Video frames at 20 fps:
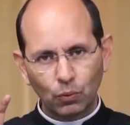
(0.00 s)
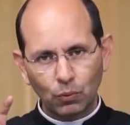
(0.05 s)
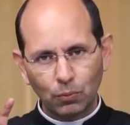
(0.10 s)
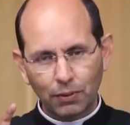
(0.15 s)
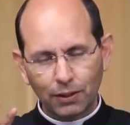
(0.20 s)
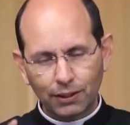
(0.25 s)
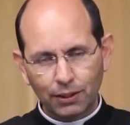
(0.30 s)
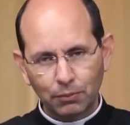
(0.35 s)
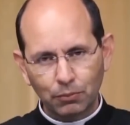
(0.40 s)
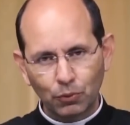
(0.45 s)
o
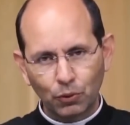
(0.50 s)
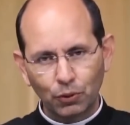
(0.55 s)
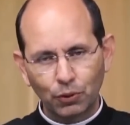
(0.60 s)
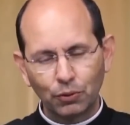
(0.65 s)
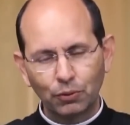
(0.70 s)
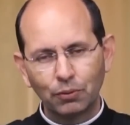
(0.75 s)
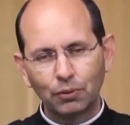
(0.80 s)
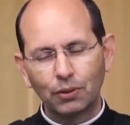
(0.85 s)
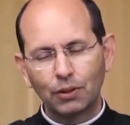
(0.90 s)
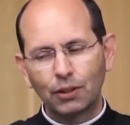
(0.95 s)

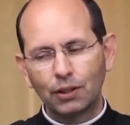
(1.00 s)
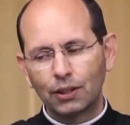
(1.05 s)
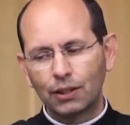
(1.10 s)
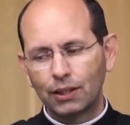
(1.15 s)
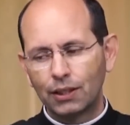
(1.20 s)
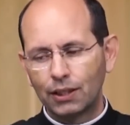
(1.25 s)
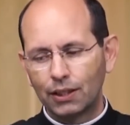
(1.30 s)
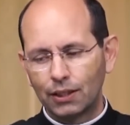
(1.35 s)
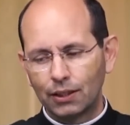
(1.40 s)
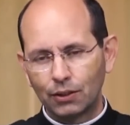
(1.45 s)
matrimônio
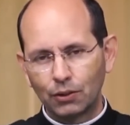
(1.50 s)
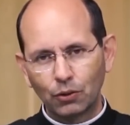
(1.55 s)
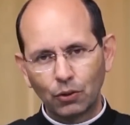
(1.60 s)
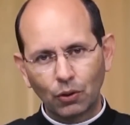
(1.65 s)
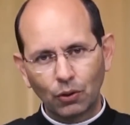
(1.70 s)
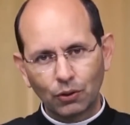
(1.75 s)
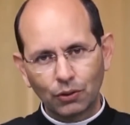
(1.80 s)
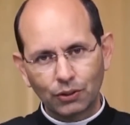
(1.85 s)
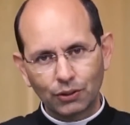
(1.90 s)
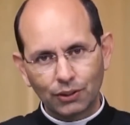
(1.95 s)
que
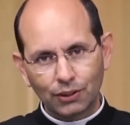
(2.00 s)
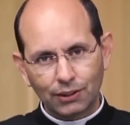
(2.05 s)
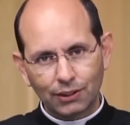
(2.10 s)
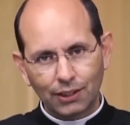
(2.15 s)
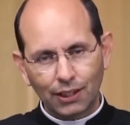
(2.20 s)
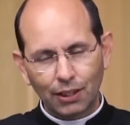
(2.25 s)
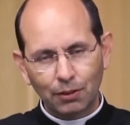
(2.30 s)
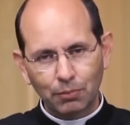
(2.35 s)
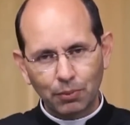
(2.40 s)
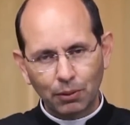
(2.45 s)
nós
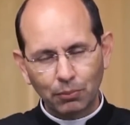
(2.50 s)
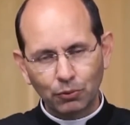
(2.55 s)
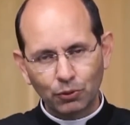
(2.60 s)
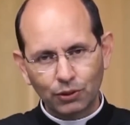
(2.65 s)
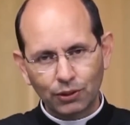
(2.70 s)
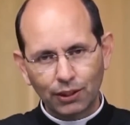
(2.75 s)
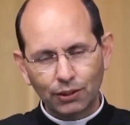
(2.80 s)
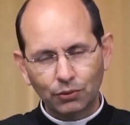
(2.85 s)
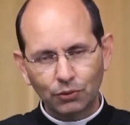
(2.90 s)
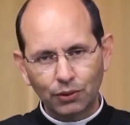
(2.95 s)

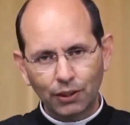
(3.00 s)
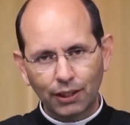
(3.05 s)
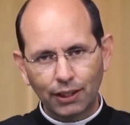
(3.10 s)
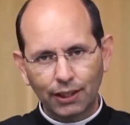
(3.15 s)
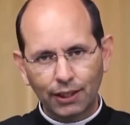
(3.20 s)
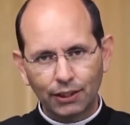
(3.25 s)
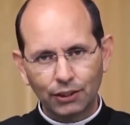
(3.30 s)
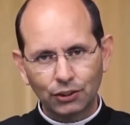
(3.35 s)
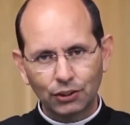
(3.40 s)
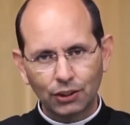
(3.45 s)
celebramos dentro da
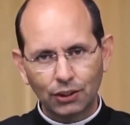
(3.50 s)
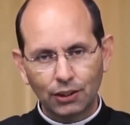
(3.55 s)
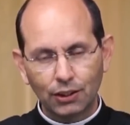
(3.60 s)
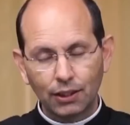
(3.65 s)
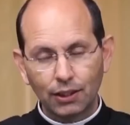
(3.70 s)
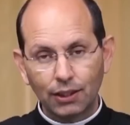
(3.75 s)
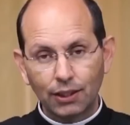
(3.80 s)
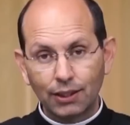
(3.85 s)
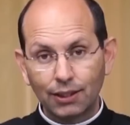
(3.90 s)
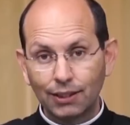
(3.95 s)
igreja
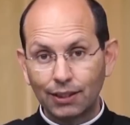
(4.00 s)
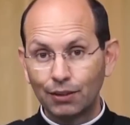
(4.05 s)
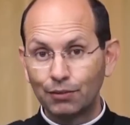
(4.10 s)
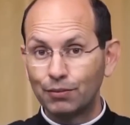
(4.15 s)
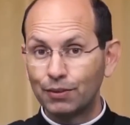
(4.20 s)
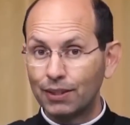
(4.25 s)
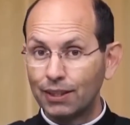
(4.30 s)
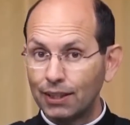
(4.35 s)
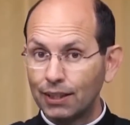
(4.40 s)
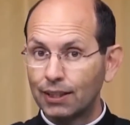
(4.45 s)

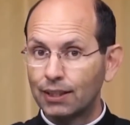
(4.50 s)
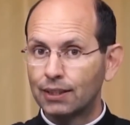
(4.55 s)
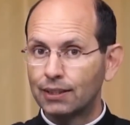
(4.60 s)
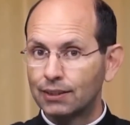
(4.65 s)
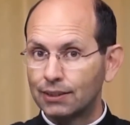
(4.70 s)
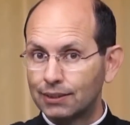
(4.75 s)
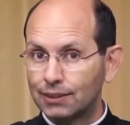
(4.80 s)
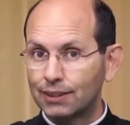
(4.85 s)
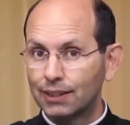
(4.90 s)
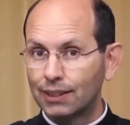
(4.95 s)
deveria
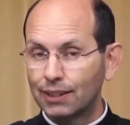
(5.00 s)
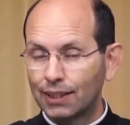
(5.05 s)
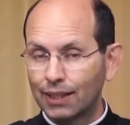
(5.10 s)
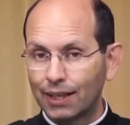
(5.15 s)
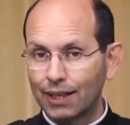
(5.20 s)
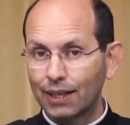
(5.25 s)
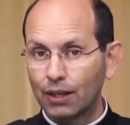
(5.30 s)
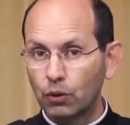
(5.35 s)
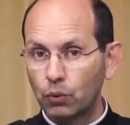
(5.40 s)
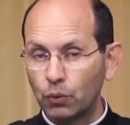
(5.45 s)
ser
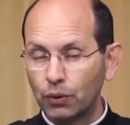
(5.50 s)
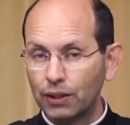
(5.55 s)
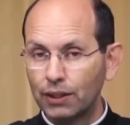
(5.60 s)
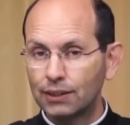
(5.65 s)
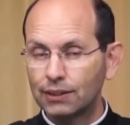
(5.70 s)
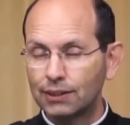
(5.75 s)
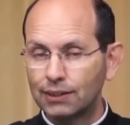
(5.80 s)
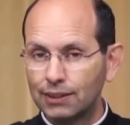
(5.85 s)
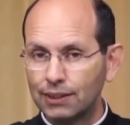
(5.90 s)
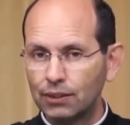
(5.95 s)

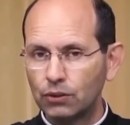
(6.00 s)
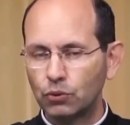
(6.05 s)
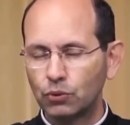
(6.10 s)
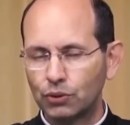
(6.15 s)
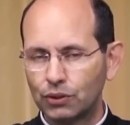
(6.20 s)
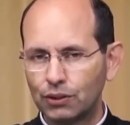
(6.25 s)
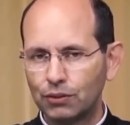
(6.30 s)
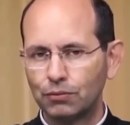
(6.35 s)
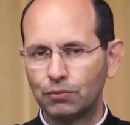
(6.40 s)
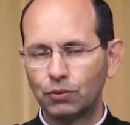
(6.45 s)
reconhecido
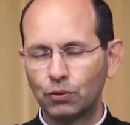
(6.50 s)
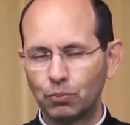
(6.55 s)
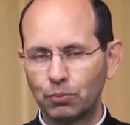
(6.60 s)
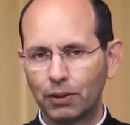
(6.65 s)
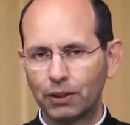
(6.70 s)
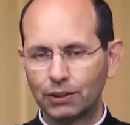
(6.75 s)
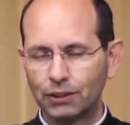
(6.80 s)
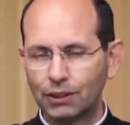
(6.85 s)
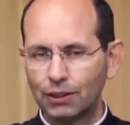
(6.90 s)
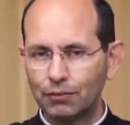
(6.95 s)

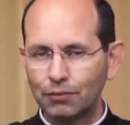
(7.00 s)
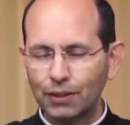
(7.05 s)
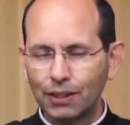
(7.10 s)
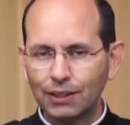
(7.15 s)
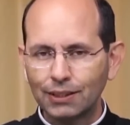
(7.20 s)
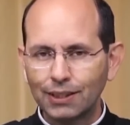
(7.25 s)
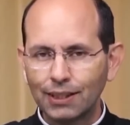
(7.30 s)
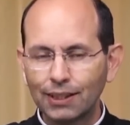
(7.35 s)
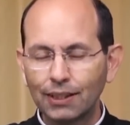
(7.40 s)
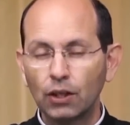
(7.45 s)
civilmente,
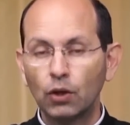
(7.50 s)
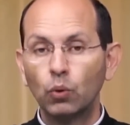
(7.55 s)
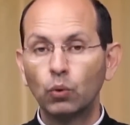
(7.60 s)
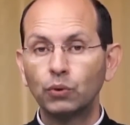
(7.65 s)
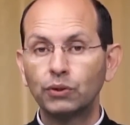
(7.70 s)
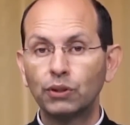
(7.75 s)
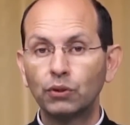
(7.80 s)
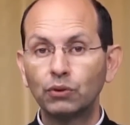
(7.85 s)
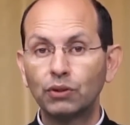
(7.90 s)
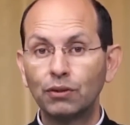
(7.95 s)
deveria ter
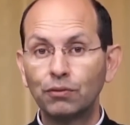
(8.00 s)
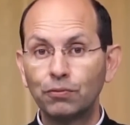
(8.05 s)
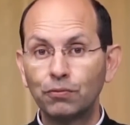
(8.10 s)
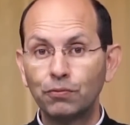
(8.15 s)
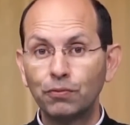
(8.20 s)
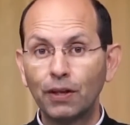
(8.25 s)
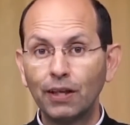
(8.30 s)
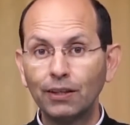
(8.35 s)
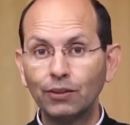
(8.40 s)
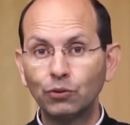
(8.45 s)
os seus
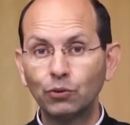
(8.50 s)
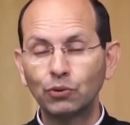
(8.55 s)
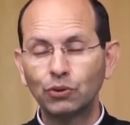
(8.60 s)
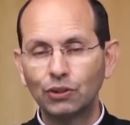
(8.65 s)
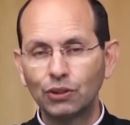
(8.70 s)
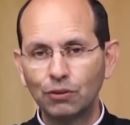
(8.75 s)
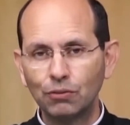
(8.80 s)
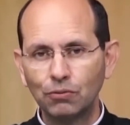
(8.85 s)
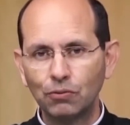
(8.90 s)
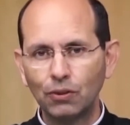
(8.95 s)
efeitos
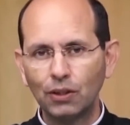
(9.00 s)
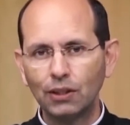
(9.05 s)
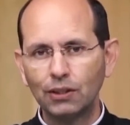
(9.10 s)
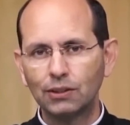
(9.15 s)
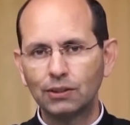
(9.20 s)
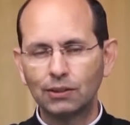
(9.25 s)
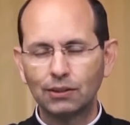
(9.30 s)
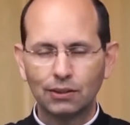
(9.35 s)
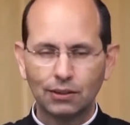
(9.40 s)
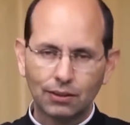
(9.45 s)

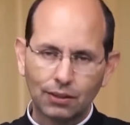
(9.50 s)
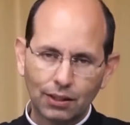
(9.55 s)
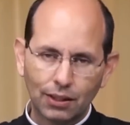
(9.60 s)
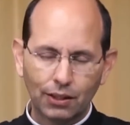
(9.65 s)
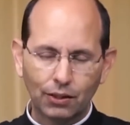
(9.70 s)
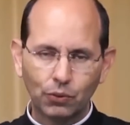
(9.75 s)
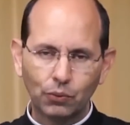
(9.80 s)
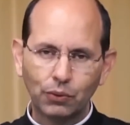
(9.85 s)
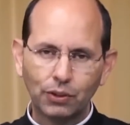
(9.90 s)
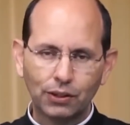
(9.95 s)
civis
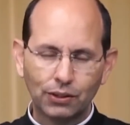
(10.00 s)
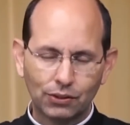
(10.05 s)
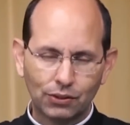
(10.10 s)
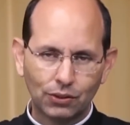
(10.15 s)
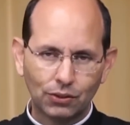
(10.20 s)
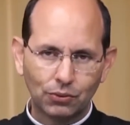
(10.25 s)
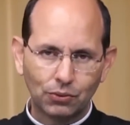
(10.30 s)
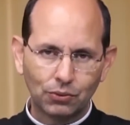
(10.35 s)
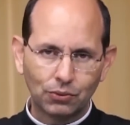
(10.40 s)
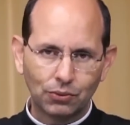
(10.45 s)

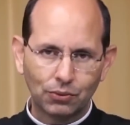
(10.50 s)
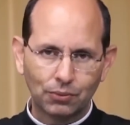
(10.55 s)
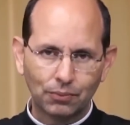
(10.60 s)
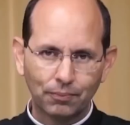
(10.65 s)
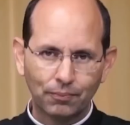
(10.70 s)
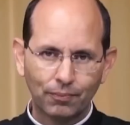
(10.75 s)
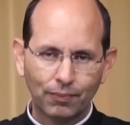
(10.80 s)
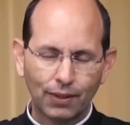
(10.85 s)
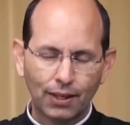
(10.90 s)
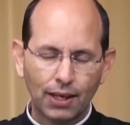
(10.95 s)
reconhecidos.
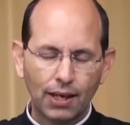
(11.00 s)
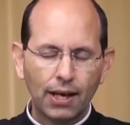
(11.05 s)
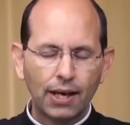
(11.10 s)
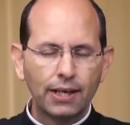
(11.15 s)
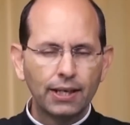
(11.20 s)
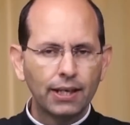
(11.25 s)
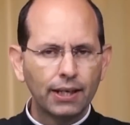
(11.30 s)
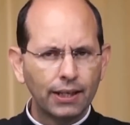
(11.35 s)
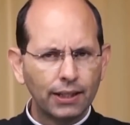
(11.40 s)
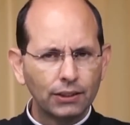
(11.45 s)

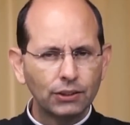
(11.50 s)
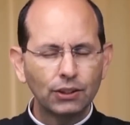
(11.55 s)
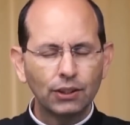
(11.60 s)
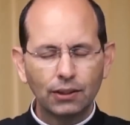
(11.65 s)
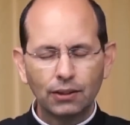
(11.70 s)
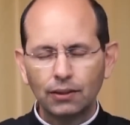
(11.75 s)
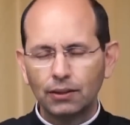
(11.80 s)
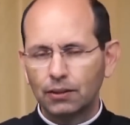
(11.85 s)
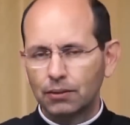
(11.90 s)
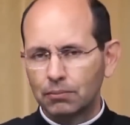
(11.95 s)
E a
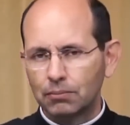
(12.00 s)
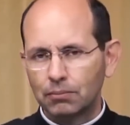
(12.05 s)
igreja,